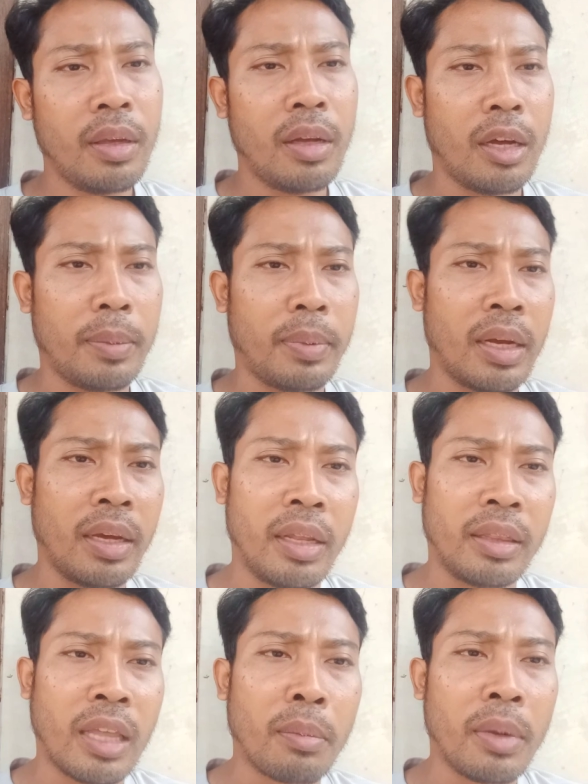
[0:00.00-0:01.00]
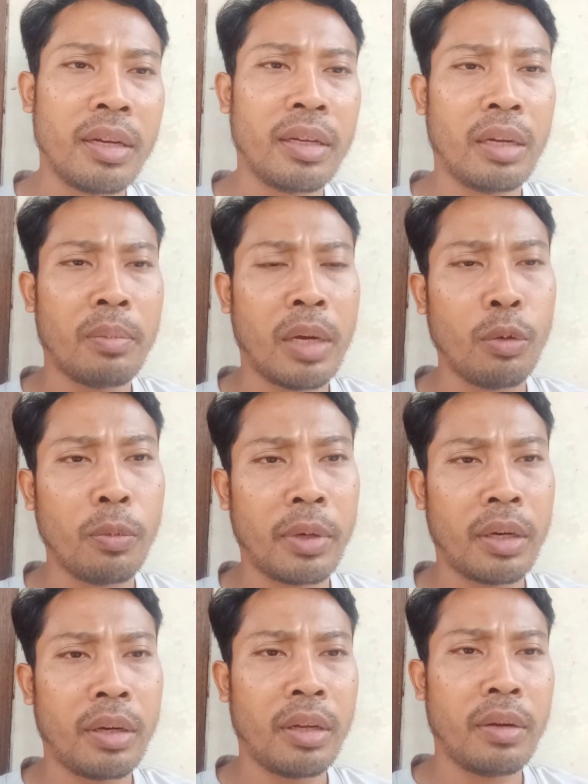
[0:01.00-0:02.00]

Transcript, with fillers: apalagi ditambah dengan manuver